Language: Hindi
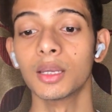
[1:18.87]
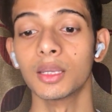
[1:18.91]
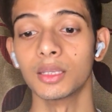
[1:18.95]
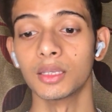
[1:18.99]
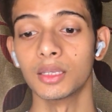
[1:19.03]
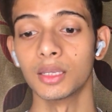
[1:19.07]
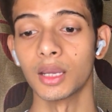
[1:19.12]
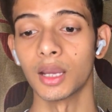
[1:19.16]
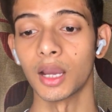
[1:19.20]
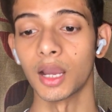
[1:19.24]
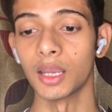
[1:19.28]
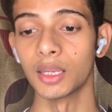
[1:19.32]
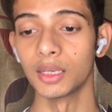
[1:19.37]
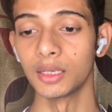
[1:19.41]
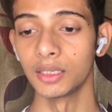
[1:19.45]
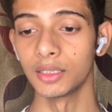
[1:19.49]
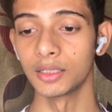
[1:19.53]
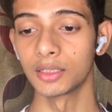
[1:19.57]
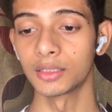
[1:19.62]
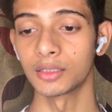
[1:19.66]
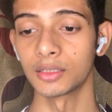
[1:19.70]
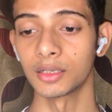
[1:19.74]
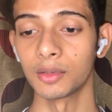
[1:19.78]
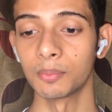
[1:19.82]
ये आई
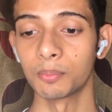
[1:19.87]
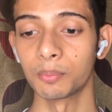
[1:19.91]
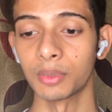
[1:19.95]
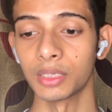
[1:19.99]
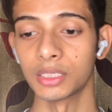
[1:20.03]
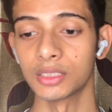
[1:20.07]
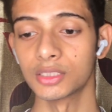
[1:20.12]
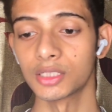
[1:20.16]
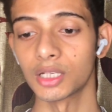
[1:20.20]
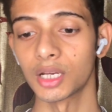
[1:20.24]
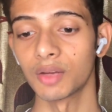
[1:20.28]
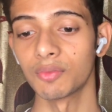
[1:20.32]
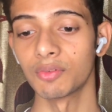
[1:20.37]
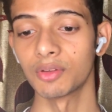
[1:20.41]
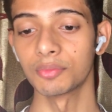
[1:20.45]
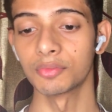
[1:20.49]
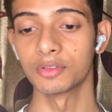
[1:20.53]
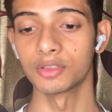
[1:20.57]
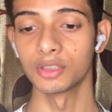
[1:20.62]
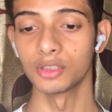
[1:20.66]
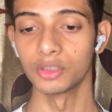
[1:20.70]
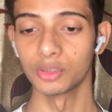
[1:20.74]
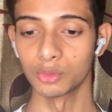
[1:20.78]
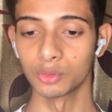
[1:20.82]
लीग क्लब पंजाब एफ
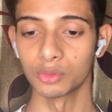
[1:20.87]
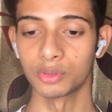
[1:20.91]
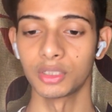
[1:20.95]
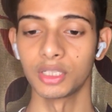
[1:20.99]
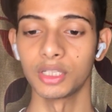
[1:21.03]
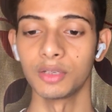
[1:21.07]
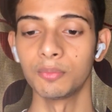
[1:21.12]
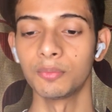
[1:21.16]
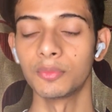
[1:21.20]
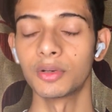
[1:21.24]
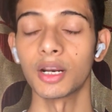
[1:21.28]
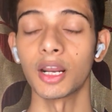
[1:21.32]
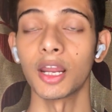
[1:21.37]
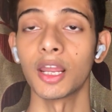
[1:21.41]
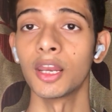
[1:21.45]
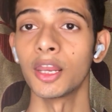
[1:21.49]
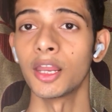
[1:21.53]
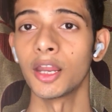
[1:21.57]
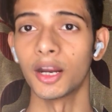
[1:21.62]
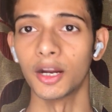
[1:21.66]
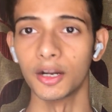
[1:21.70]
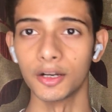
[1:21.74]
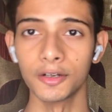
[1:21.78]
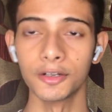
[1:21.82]
सी यू टीम ट्रायल
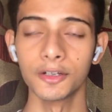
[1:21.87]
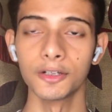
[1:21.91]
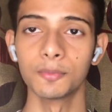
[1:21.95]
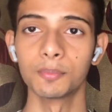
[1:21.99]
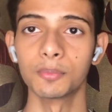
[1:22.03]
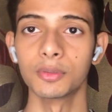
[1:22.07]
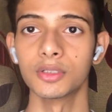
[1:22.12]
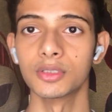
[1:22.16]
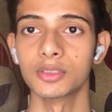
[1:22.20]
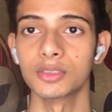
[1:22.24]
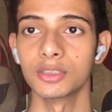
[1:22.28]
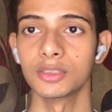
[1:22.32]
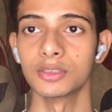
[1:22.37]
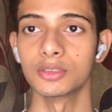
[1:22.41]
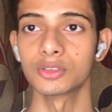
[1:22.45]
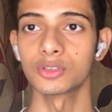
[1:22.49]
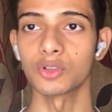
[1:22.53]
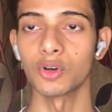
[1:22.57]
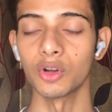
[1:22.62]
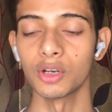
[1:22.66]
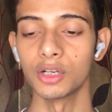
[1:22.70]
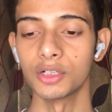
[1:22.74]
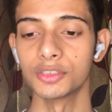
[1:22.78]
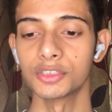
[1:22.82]
है हंड्रेड परसेंट
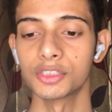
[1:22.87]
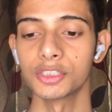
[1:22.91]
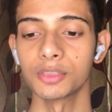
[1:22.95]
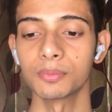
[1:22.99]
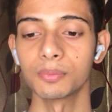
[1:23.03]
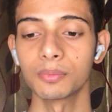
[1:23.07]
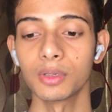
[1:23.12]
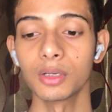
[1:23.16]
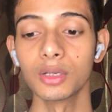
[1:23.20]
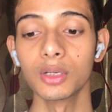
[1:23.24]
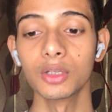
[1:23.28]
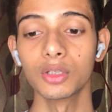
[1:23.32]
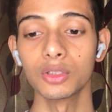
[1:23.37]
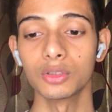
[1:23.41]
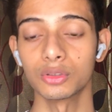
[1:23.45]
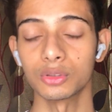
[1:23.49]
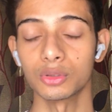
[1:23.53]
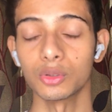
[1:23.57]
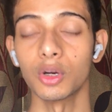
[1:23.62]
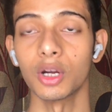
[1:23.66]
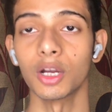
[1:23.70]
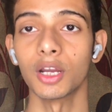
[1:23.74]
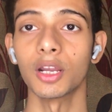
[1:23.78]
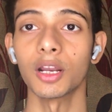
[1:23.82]
स्कॉलरशिप
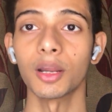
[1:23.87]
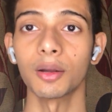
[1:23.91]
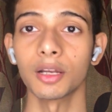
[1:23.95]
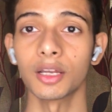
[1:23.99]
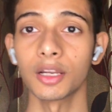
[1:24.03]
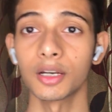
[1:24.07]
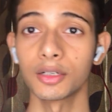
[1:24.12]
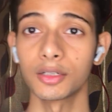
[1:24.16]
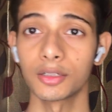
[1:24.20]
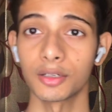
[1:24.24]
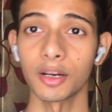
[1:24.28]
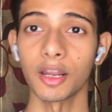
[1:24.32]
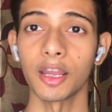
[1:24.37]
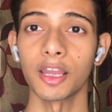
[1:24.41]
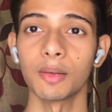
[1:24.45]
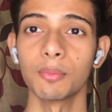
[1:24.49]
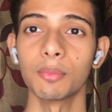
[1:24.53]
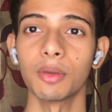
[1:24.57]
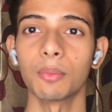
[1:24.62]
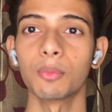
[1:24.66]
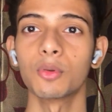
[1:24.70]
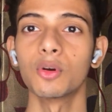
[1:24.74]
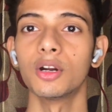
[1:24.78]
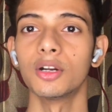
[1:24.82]
सो so, अगर अगर ट्रायल
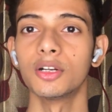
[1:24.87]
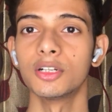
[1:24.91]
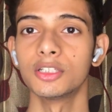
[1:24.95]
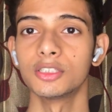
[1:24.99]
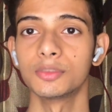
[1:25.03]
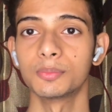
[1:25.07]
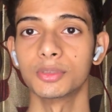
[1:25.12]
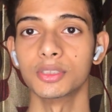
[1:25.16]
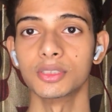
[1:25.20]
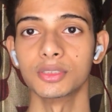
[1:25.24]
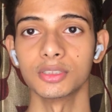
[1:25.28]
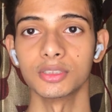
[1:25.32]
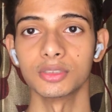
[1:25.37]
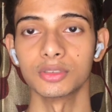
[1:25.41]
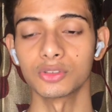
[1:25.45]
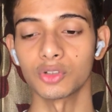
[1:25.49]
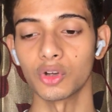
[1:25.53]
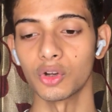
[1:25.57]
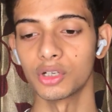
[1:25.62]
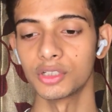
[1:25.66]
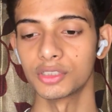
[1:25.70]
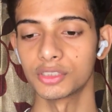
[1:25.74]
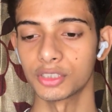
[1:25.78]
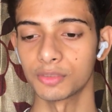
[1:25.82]
में आपको हंड्रेड परसेंट
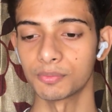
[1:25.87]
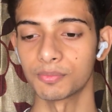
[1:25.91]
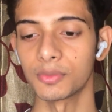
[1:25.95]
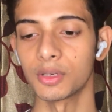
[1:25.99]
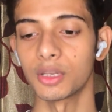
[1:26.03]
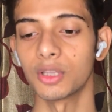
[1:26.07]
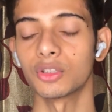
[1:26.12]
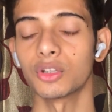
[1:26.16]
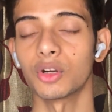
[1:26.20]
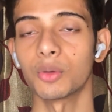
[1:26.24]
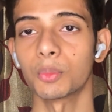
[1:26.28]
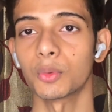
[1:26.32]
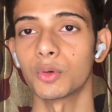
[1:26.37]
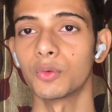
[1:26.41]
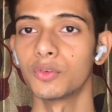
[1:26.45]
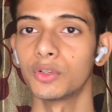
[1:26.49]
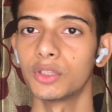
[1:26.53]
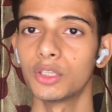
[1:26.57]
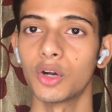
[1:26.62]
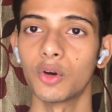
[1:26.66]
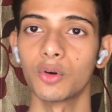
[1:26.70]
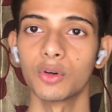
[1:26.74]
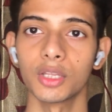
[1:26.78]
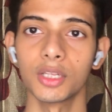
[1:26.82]
स्कॉलरशिप मिला तो आपको
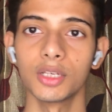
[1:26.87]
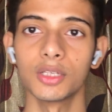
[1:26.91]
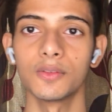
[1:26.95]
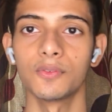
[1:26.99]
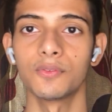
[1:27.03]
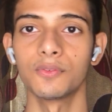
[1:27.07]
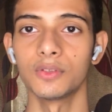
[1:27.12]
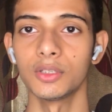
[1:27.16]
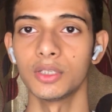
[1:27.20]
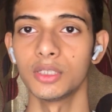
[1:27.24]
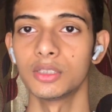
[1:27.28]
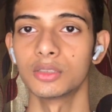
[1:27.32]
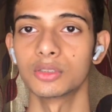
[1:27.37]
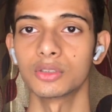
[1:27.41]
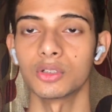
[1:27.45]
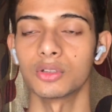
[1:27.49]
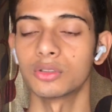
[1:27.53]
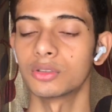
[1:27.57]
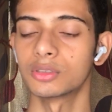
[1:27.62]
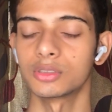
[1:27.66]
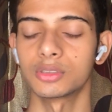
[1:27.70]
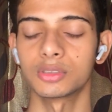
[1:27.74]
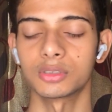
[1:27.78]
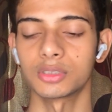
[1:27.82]
विदाउट एनी फ़ीस
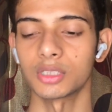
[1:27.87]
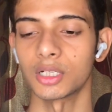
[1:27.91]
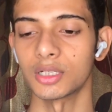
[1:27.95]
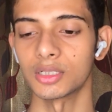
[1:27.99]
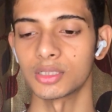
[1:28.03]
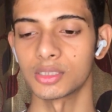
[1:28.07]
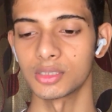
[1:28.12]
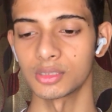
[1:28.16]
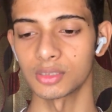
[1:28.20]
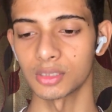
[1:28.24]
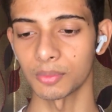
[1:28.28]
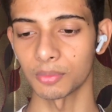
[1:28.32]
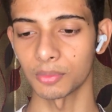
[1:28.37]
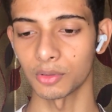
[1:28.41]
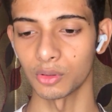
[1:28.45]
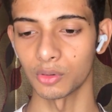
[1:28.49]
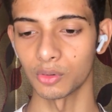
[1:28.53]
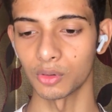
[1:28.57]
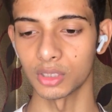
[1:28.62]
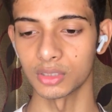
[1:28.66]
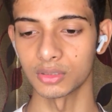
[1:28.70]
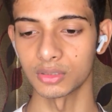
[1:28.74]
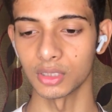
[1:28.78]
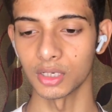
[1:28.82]
और चार्जेस आपका
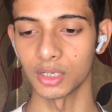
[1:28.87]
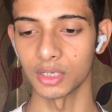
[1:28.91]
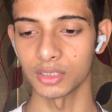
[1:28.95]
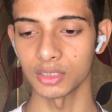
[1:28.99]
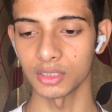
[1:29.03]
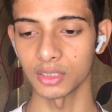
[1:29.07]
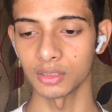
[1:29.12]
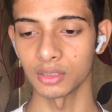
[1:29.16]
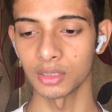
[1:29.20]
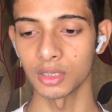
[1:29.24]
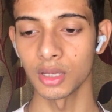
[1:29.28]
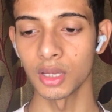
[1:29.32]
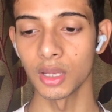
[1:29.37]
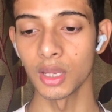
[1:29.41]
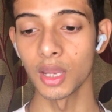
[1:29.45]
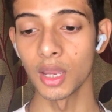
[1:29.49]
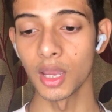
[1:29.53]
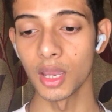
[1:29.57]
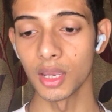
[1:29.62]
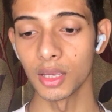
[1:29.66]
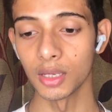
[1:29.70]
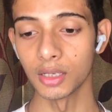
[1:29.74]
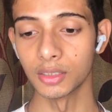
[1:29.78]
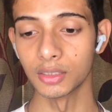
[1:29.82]
होगा सिलेक्शन
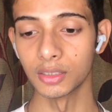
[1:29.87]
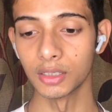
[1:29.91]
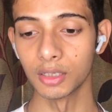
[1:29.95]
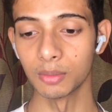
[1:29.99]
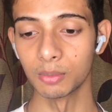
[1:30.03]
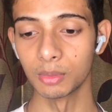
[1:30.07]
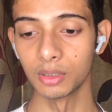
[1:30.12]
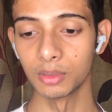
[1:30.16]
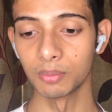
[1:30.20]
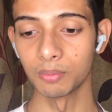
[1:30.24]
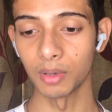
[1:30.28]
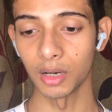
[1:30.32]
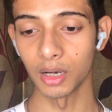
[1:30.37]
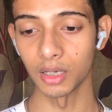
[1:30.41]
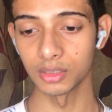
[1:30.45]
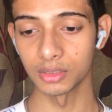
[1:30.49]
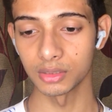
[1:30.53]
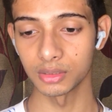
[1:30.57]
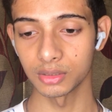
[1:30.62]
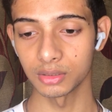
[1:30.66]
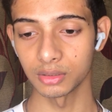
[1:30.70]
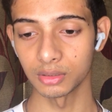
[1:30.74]
ये भी पाँच